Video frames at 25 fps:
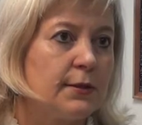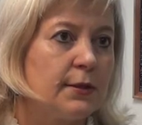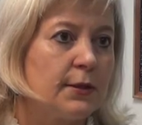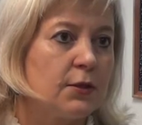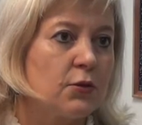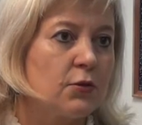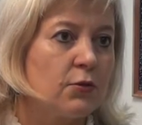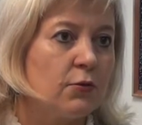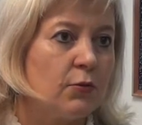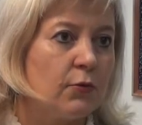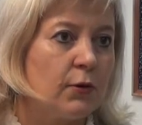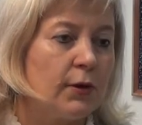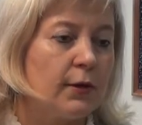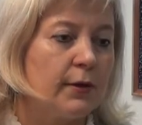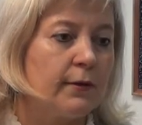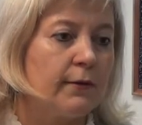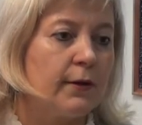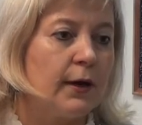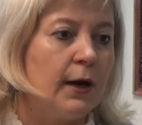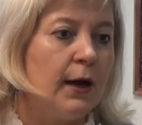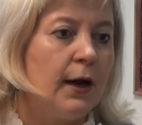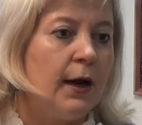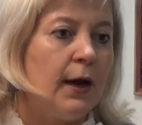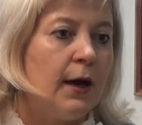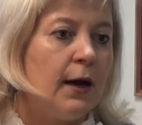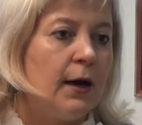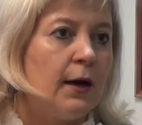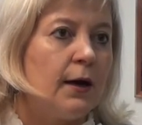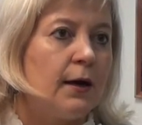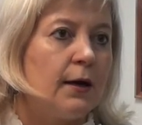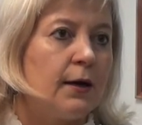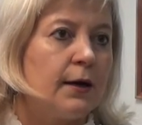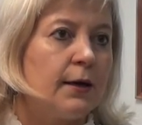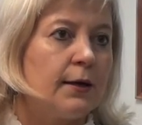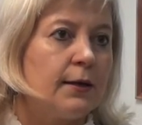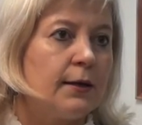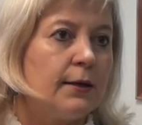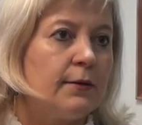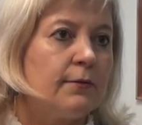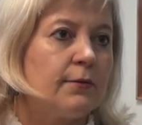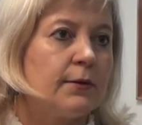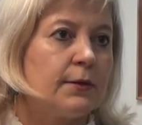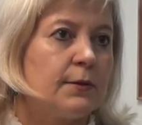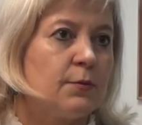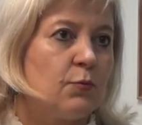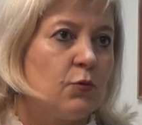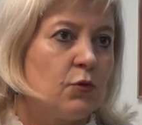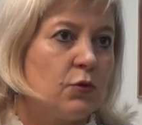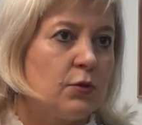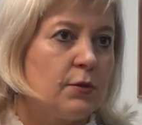с дошкольного, а, и
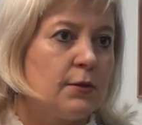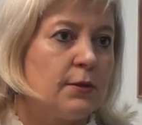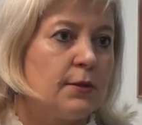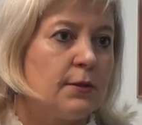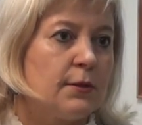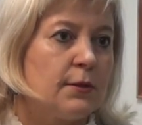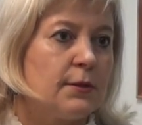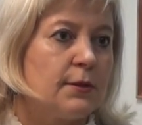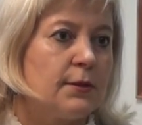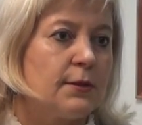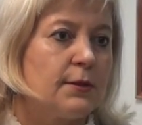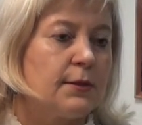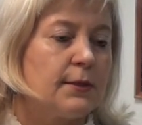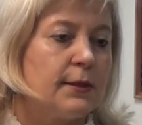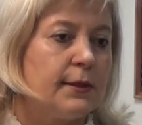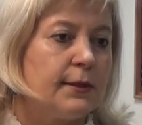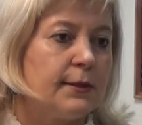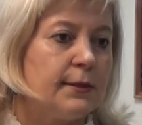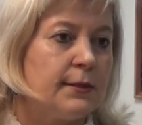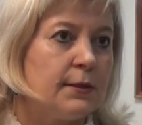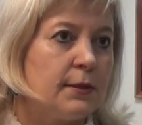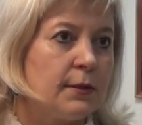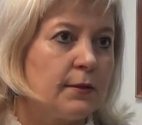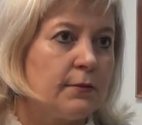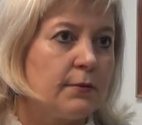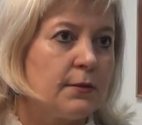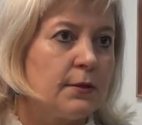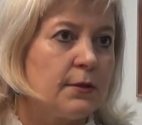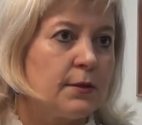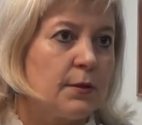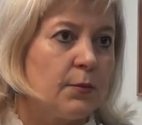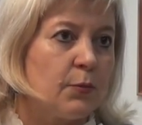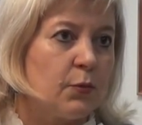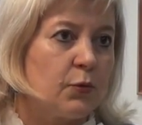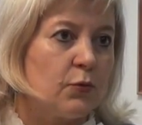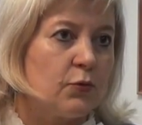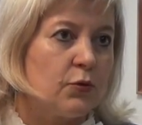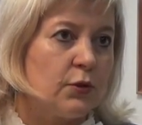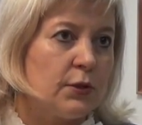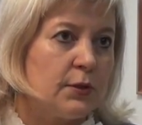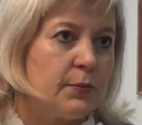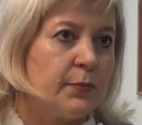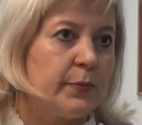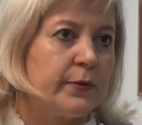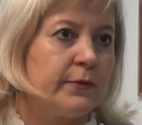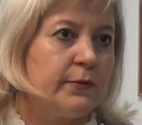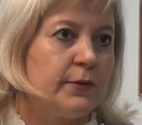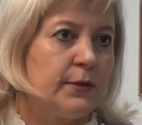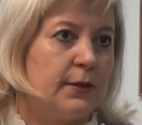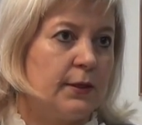возможности социализироваться и получать
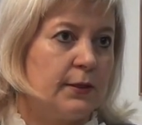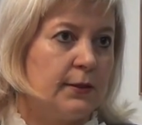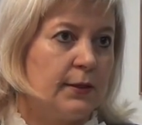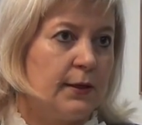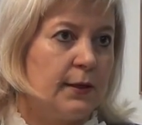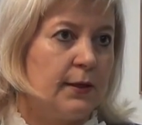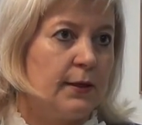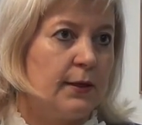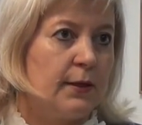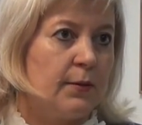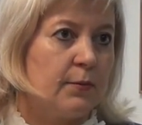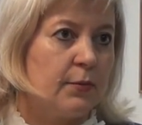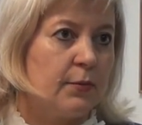профессиональное